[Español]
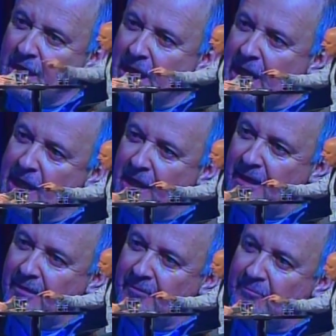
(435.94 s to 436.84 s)
Iquique
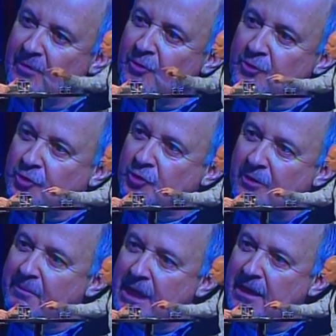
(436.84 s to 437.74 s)
me costó a
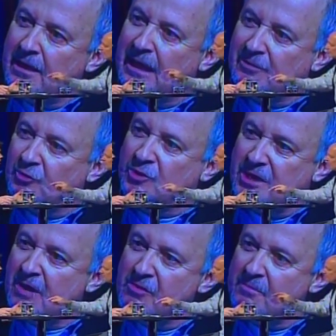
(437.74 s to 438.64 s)
mí 14
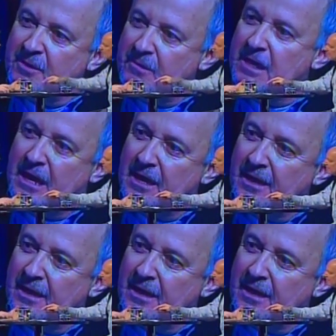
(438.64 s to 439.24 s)
años de mi vida.